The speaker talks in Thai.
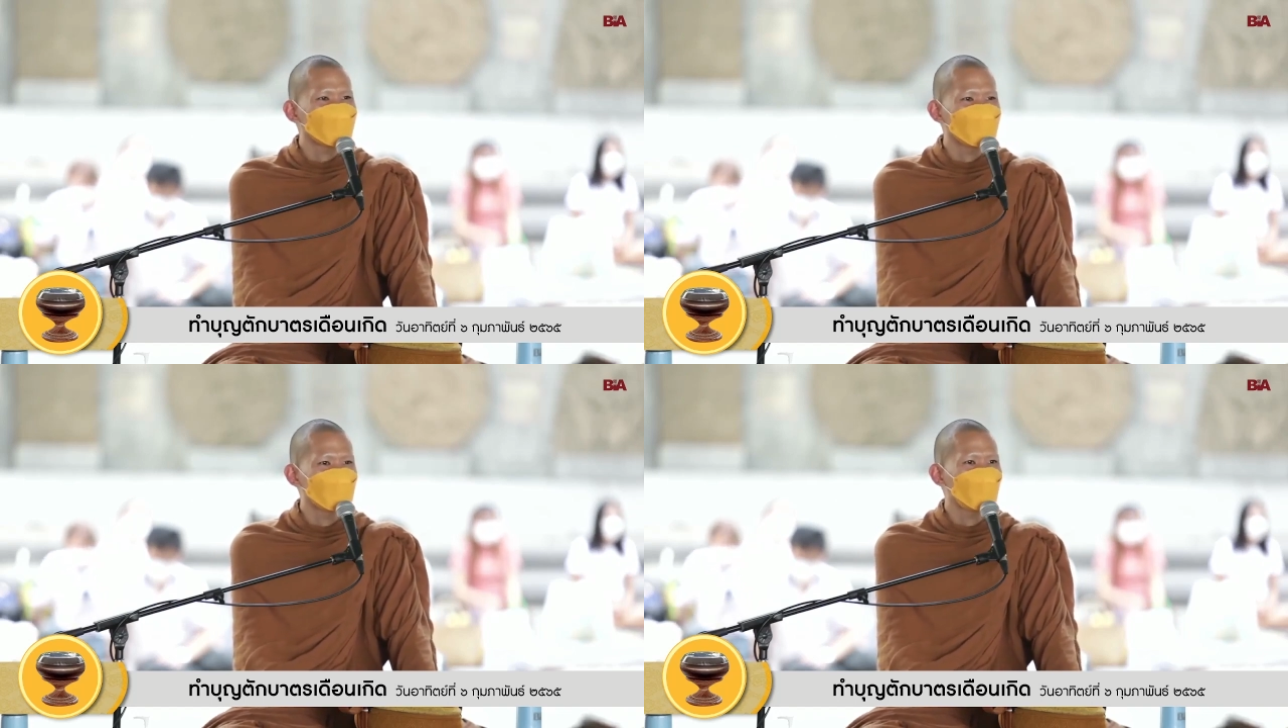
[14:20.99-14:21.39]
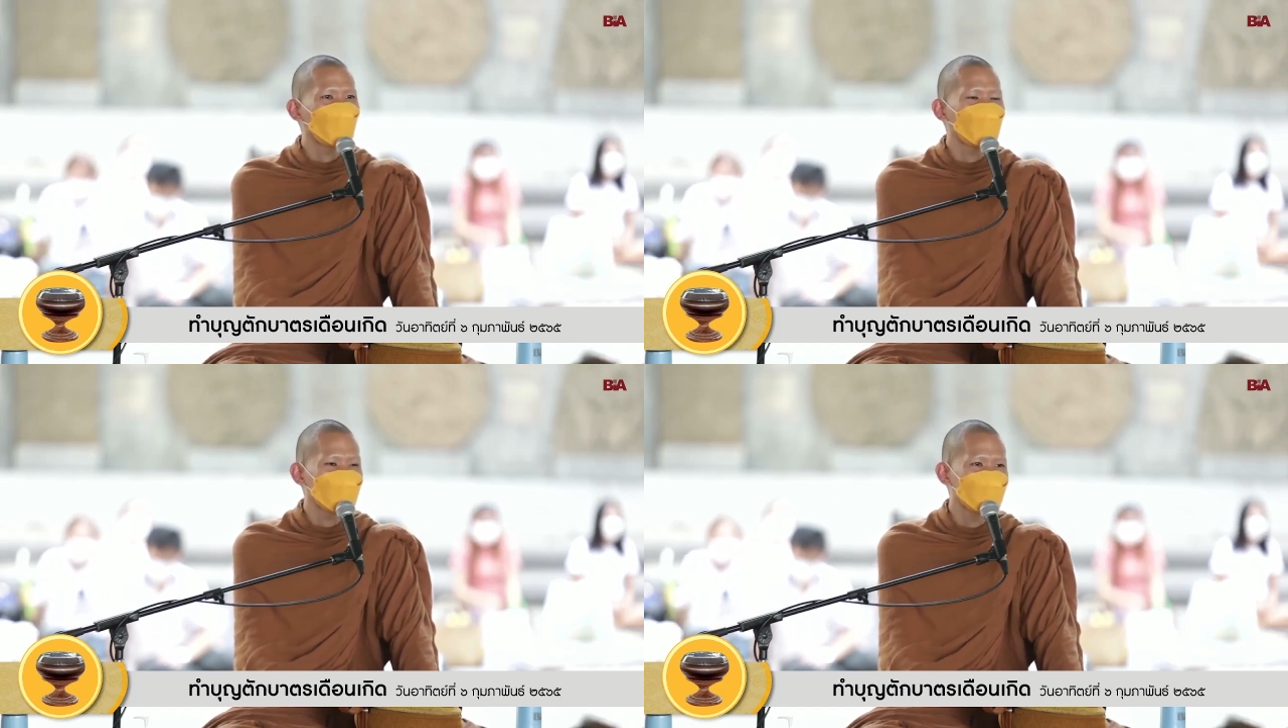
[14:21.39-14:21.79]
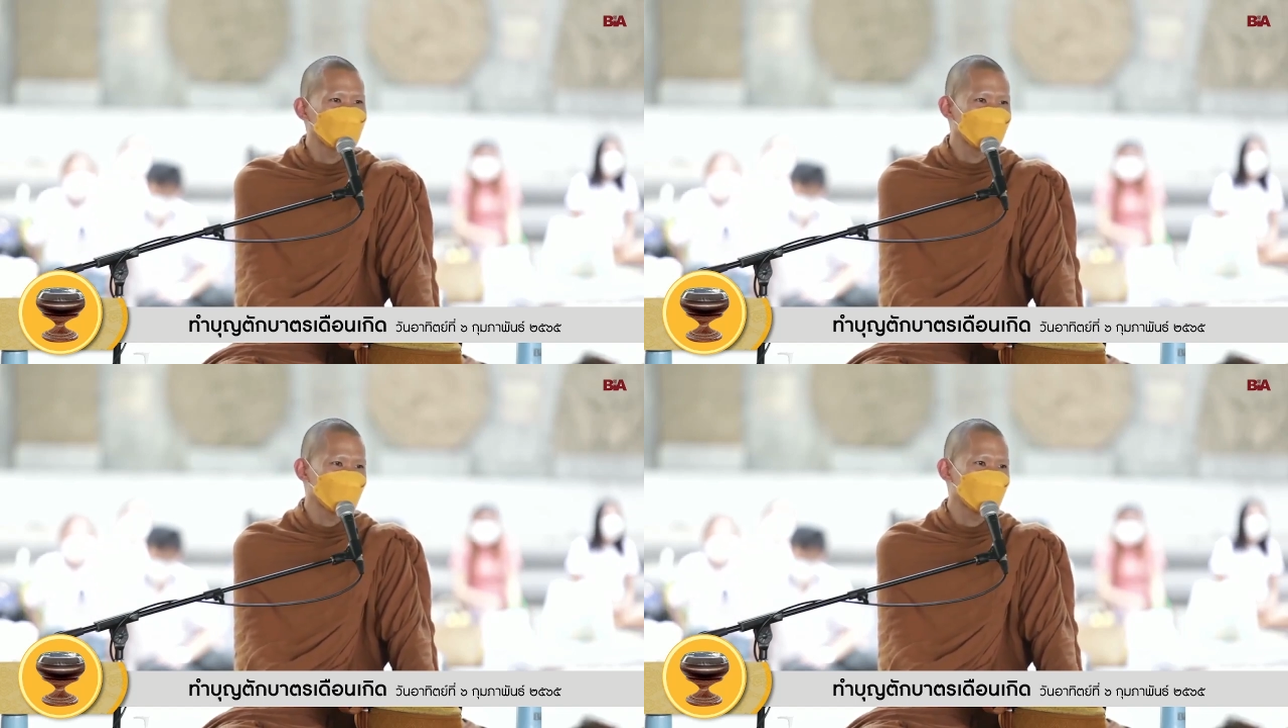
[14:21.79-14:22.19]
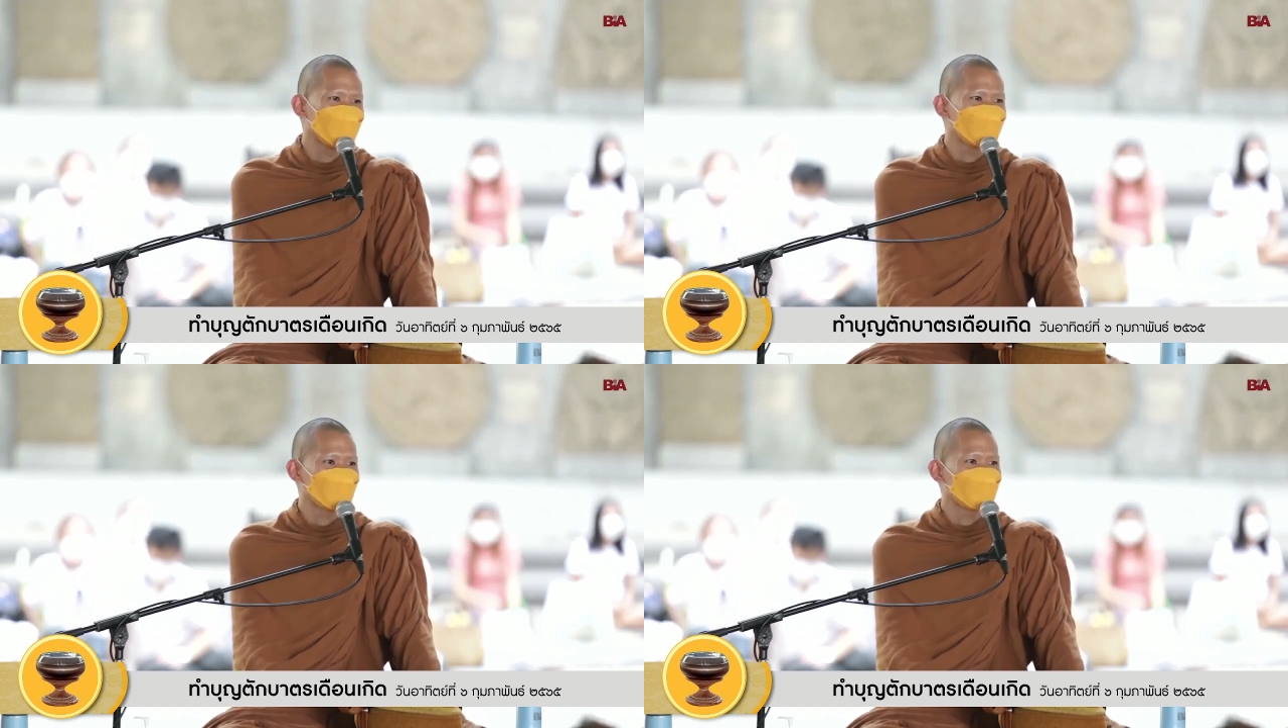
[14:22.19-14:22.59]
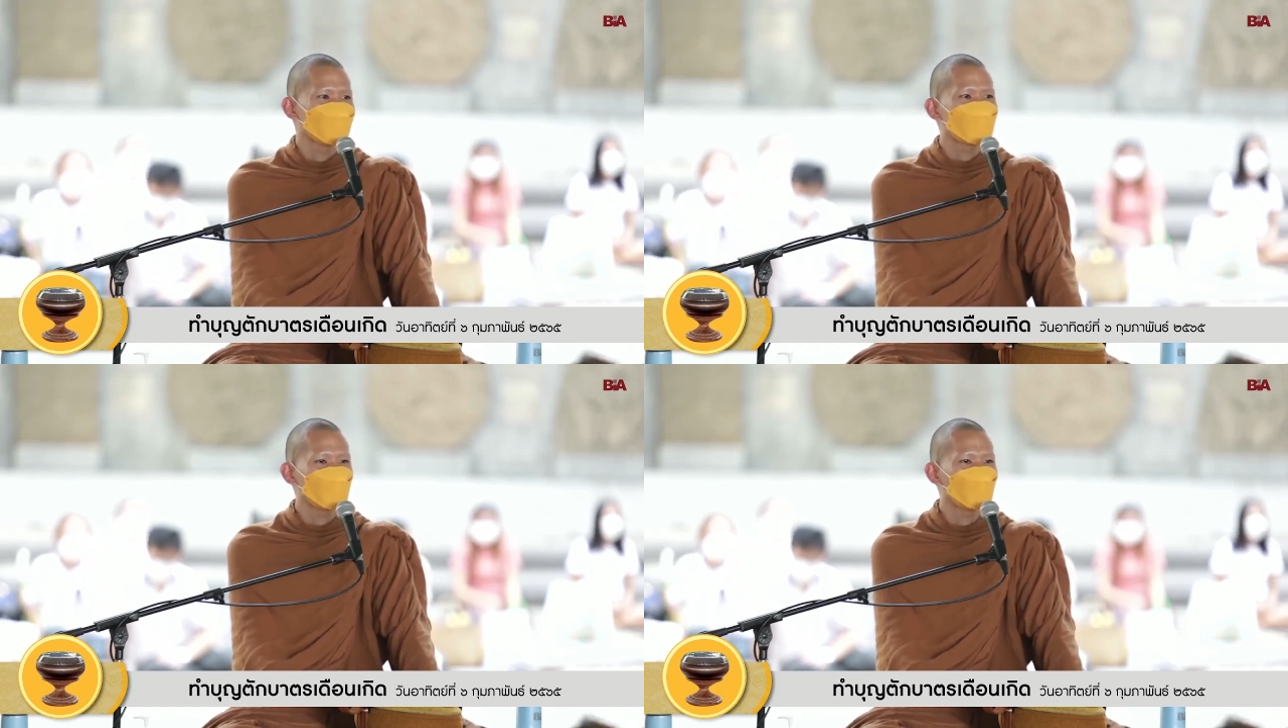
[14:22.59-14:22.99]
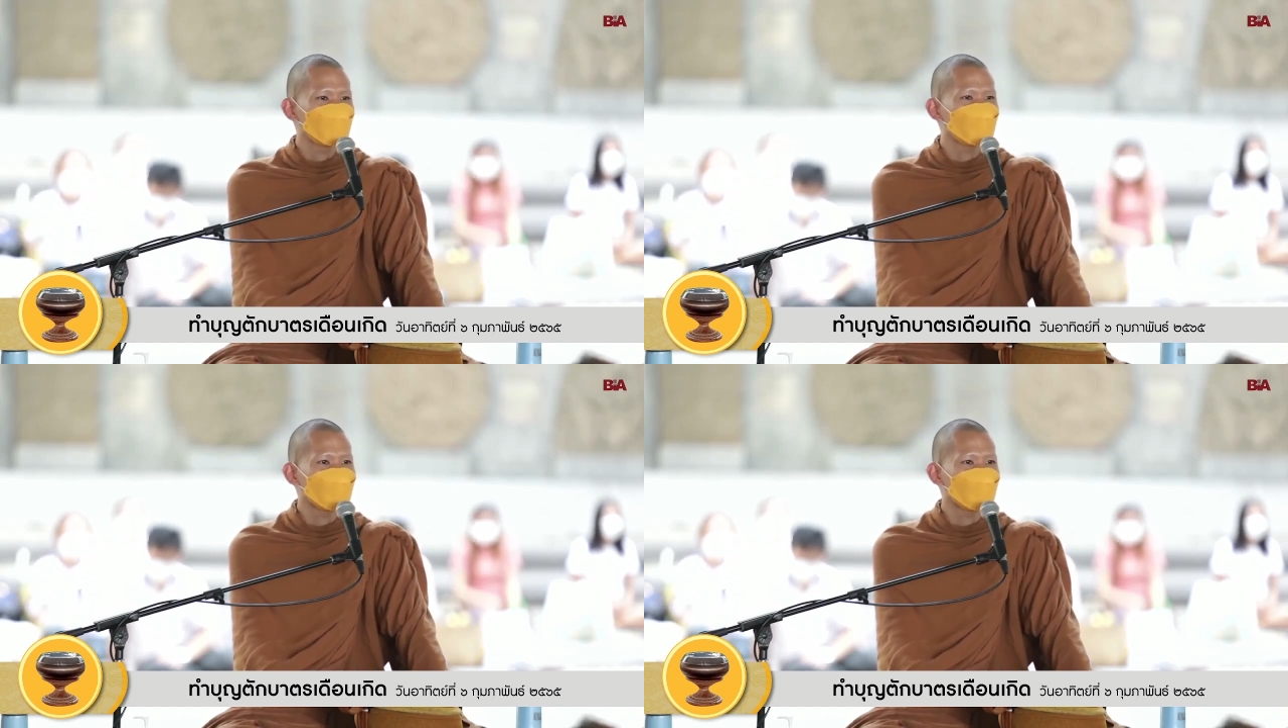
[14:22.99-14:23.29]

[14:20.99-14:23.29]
อนชิวตัน